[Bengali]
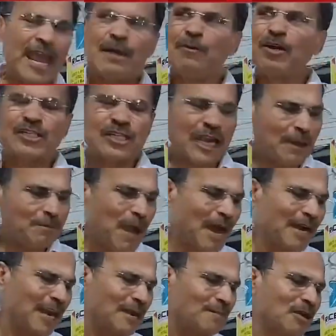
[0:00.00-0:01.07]
এবং সারা
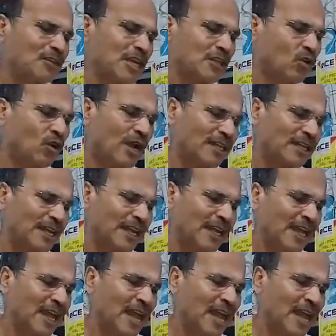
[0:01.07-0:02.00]
বাংলার মানুষকে ধোকা দিয়ে